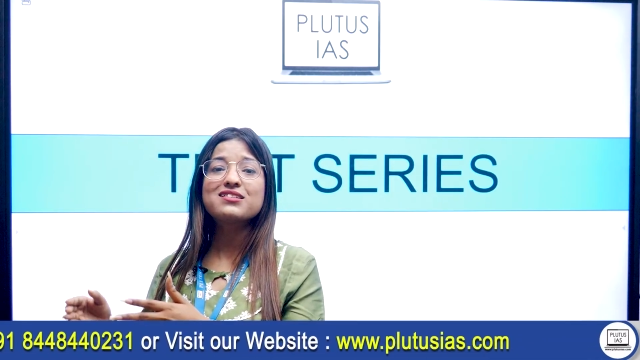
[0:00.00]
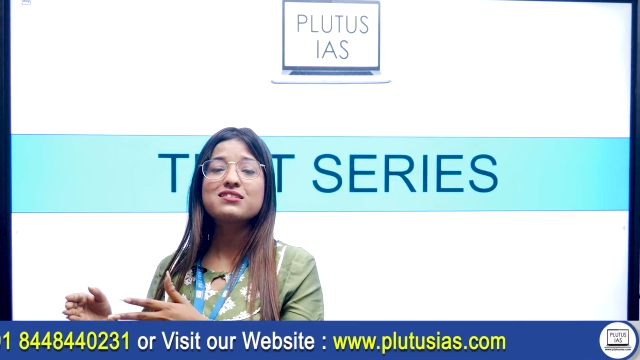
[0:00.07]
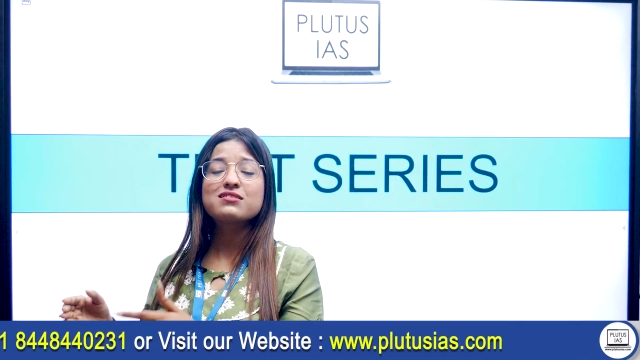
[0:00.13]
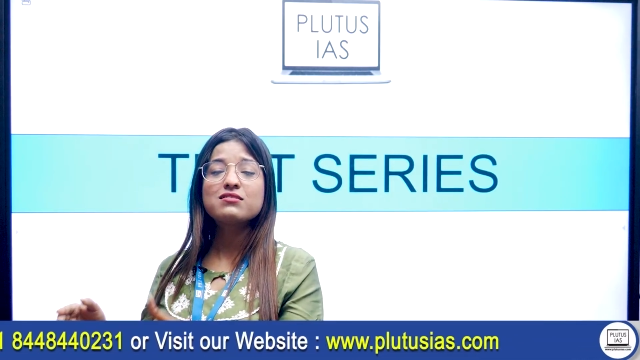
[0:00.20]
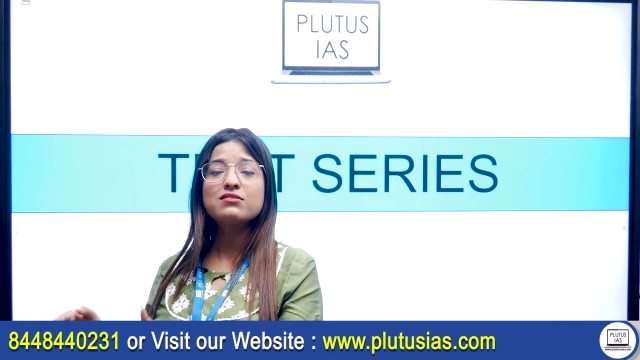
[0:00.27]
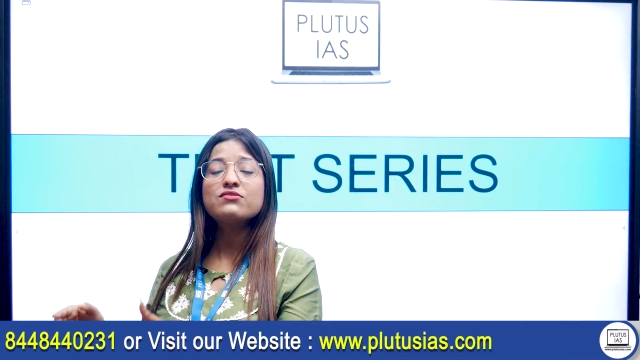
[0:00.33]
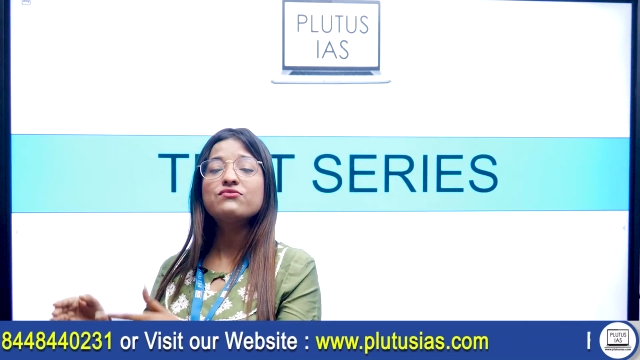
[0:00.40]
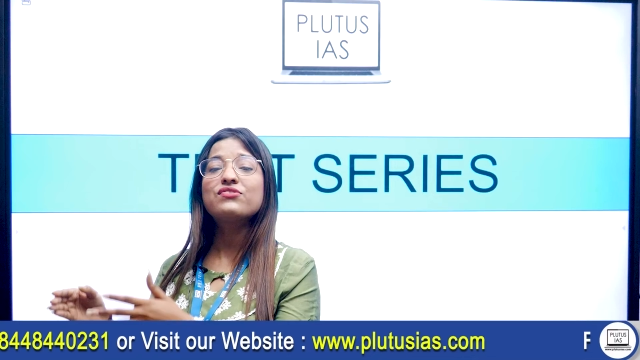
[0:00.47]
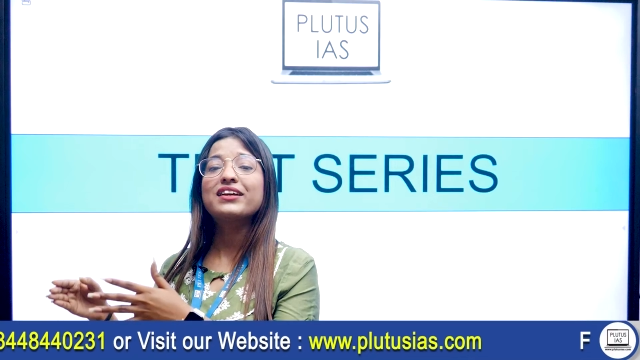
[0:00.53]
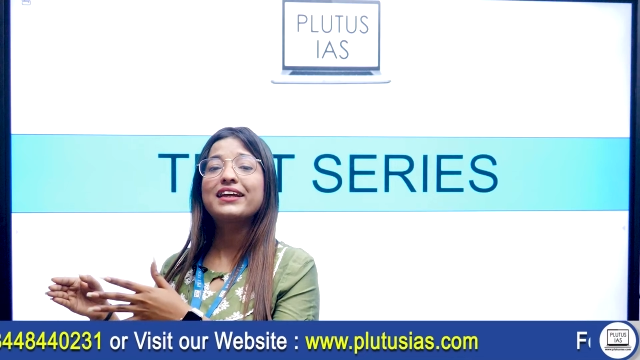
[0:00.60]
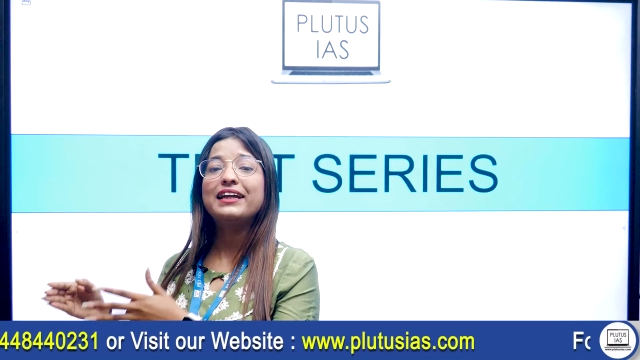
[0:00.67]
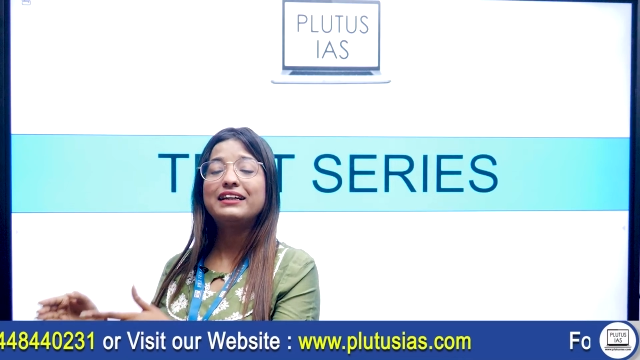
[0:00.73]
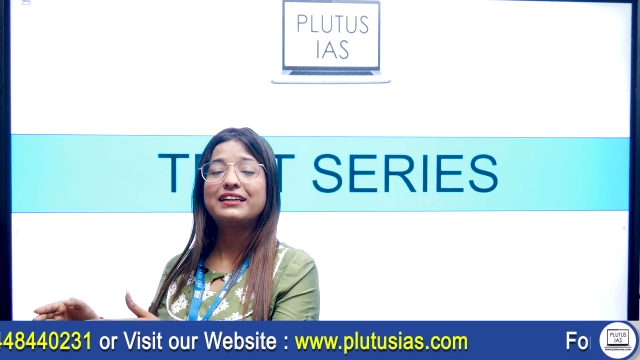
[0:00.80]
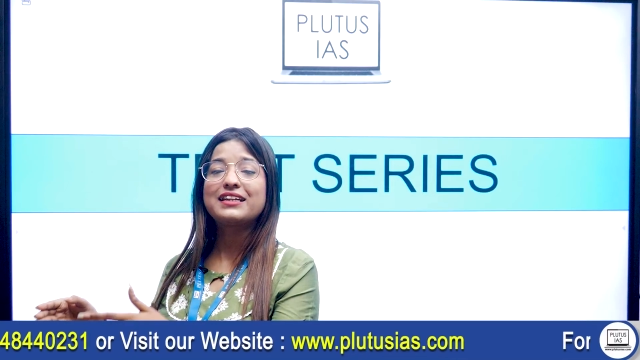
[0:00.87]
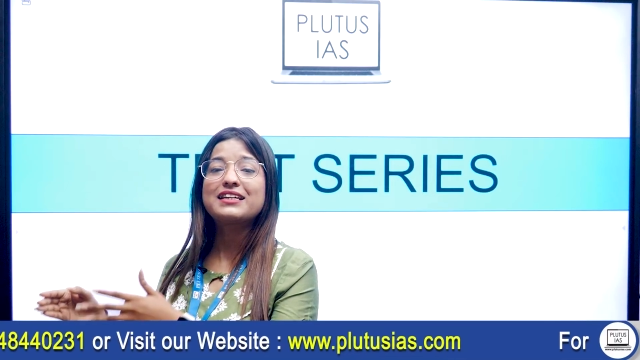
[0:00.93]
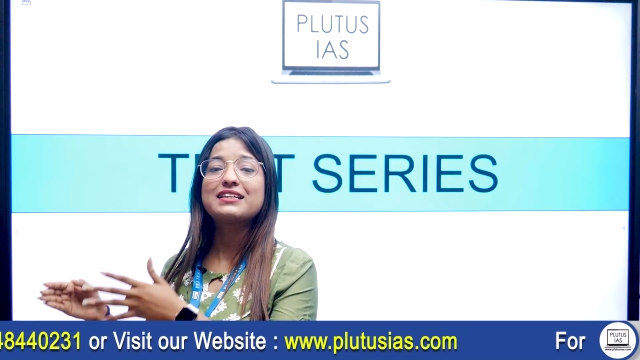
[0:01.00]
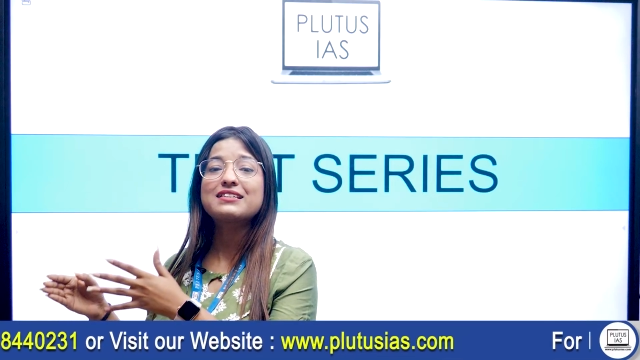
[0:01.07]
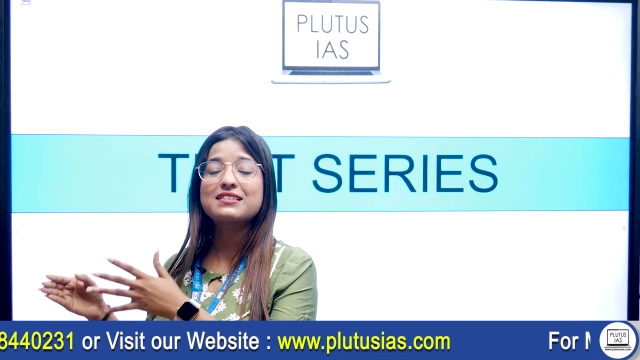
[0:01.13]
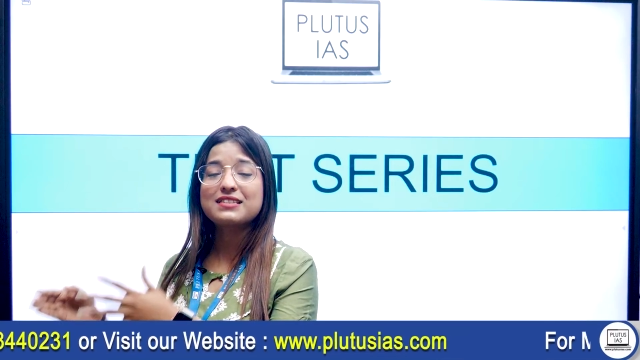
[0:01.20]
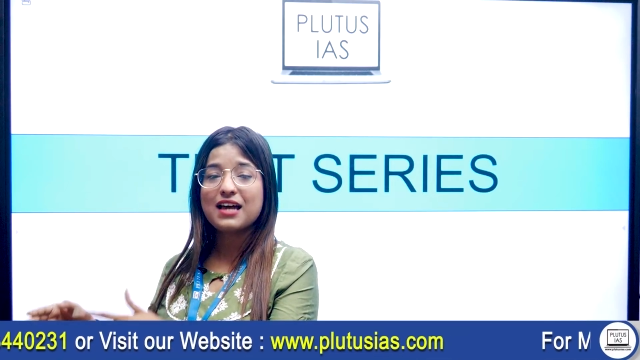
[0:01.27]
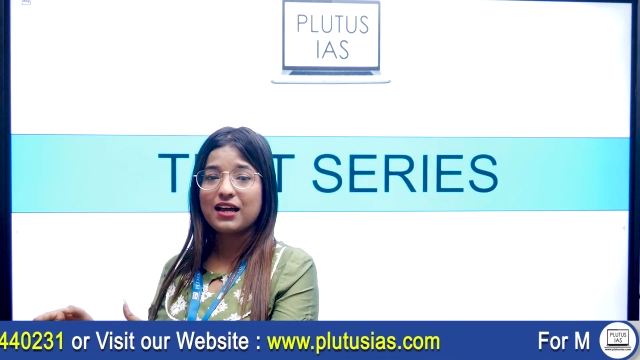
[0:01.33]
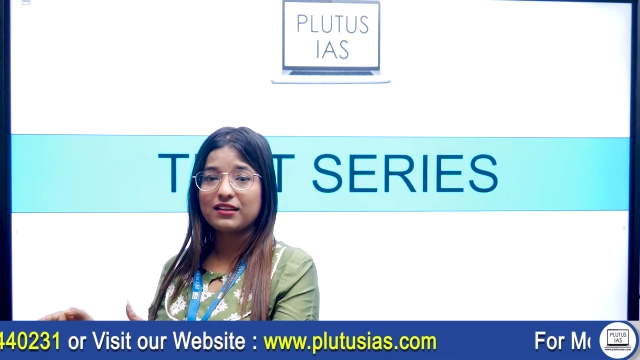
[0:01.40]
कंसर्न फैकल्टी
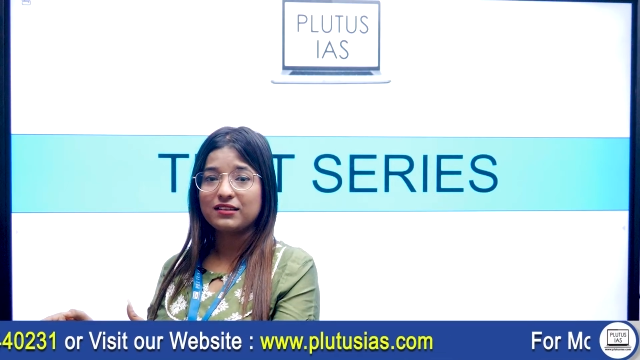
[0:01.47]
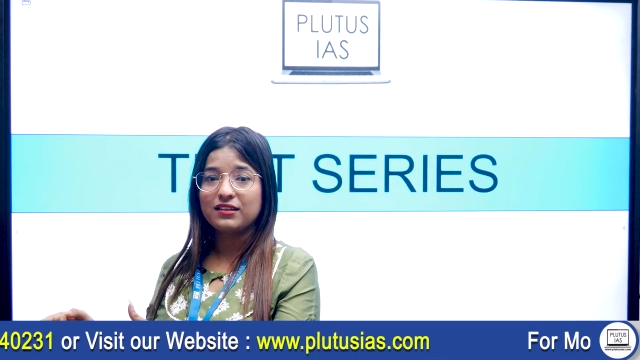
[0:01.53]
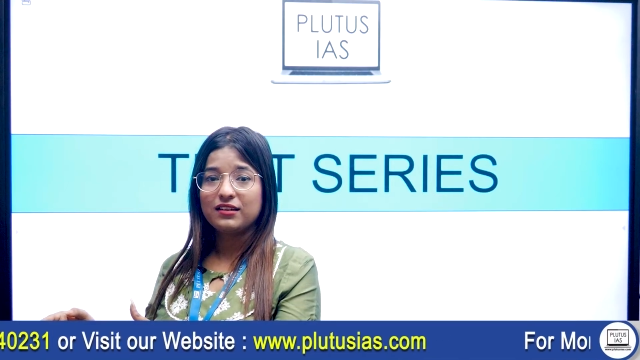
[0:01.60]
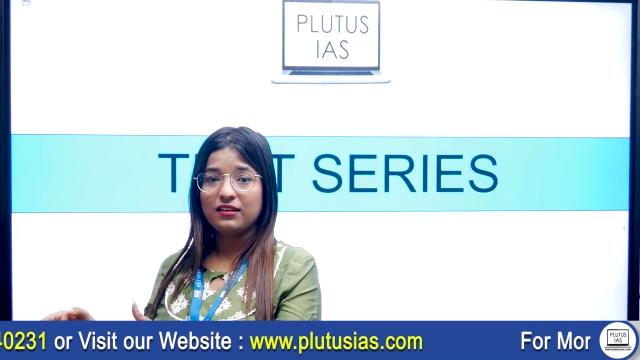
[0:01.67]
के साथ